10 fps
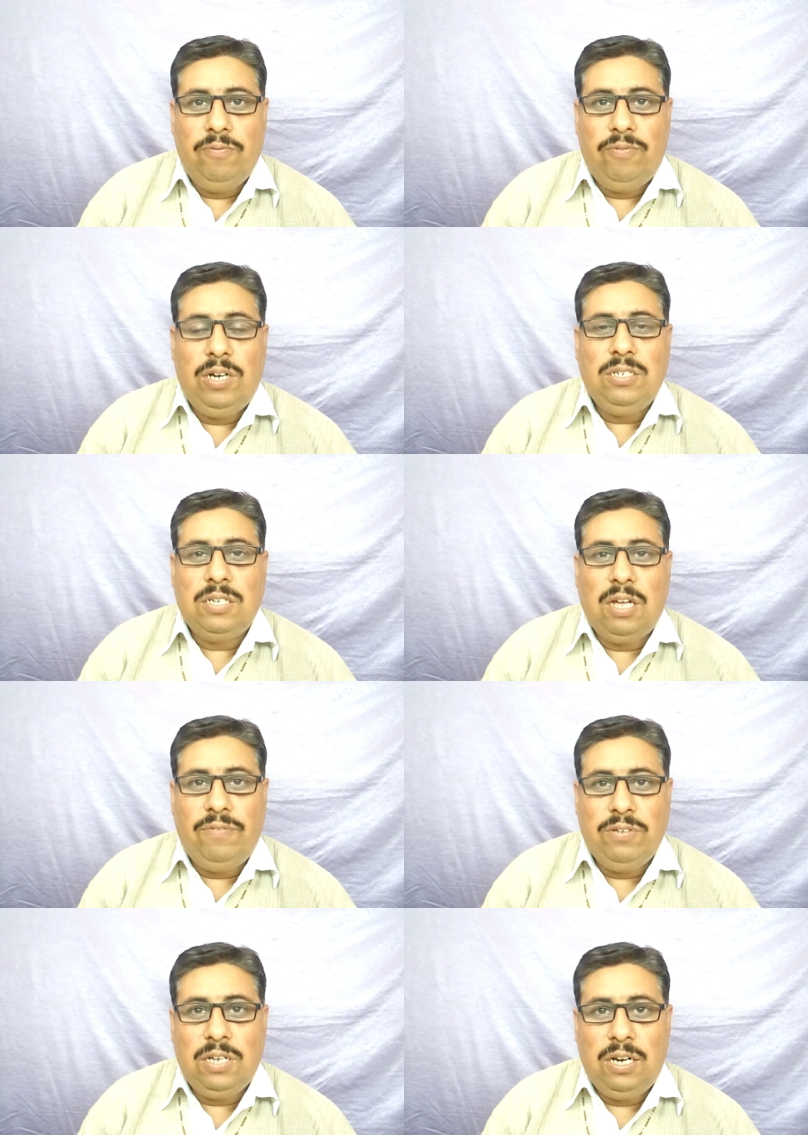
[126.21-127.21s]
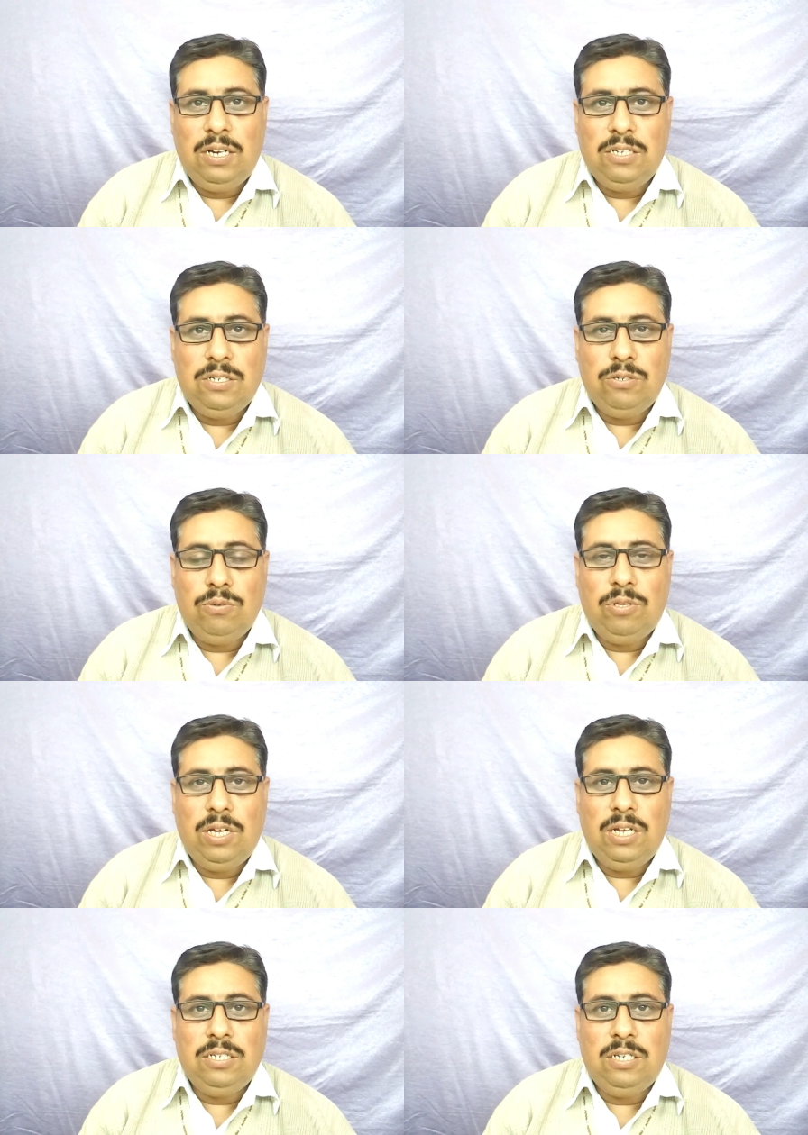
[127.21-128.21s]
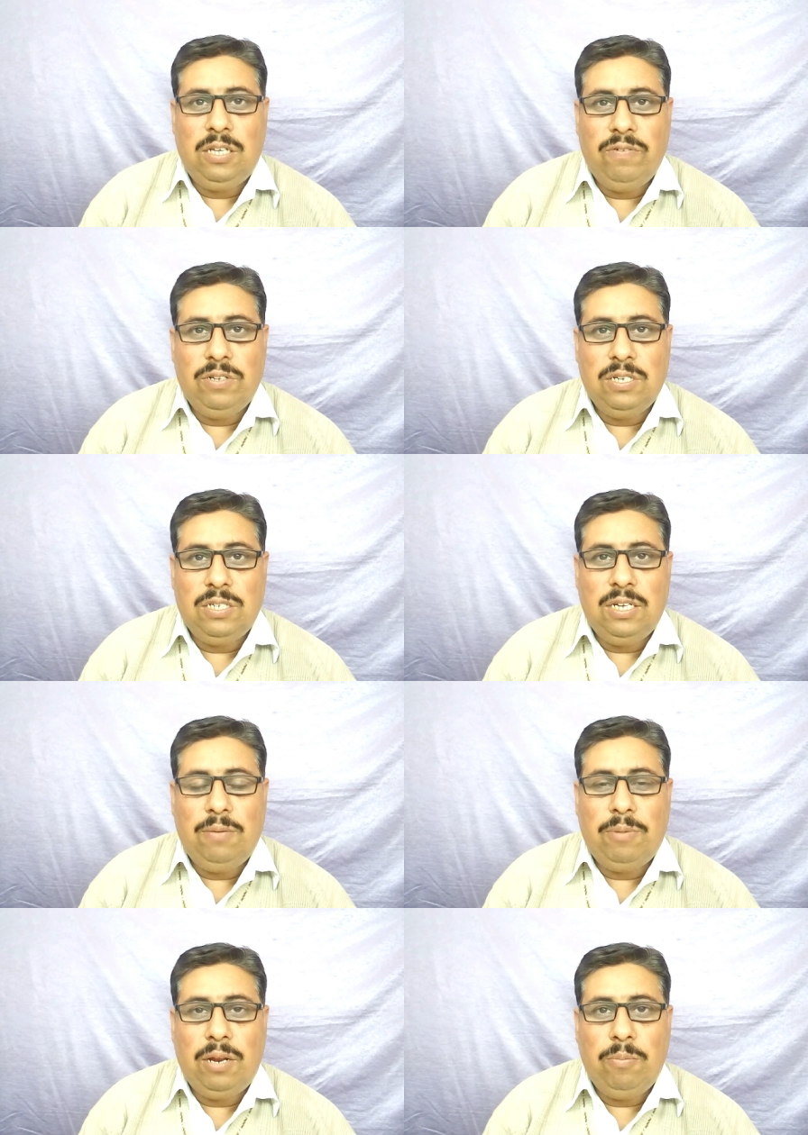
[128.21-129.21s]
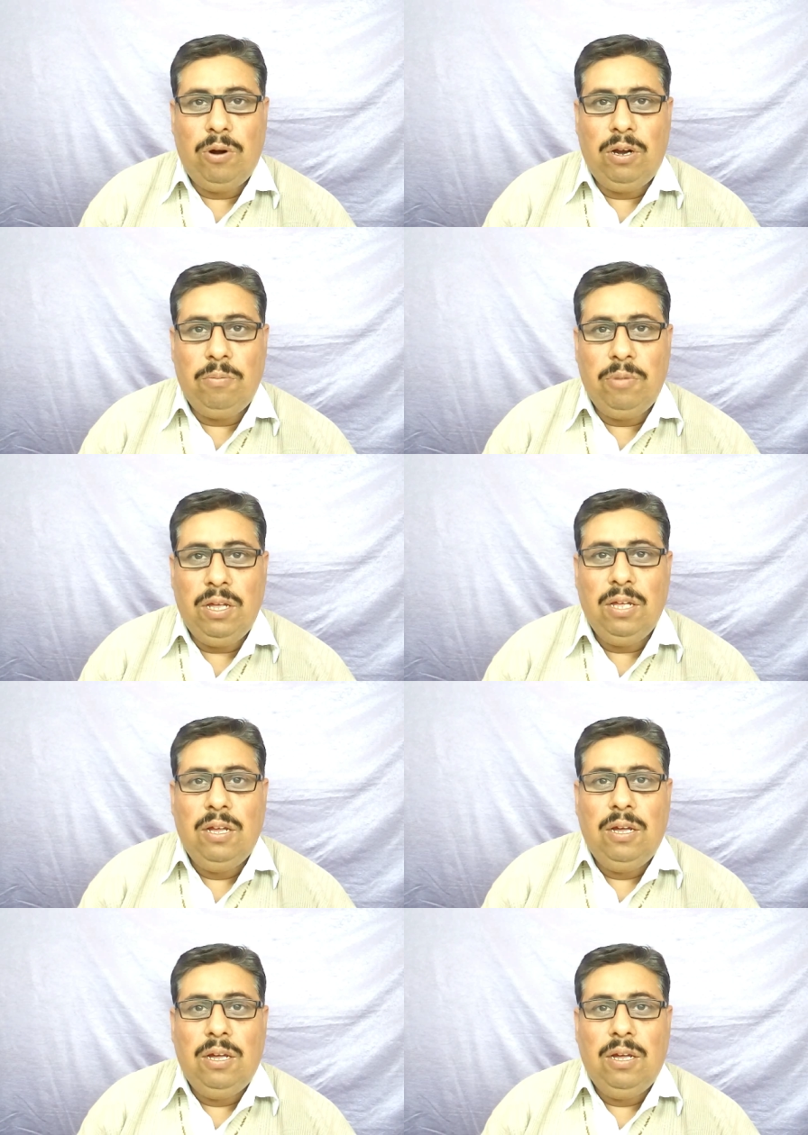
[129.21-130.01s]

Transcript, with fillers: फ्रेंड्स काफ़ी सारे रीजंस होते हैं जिनकी वजह से हमारी बॉडी में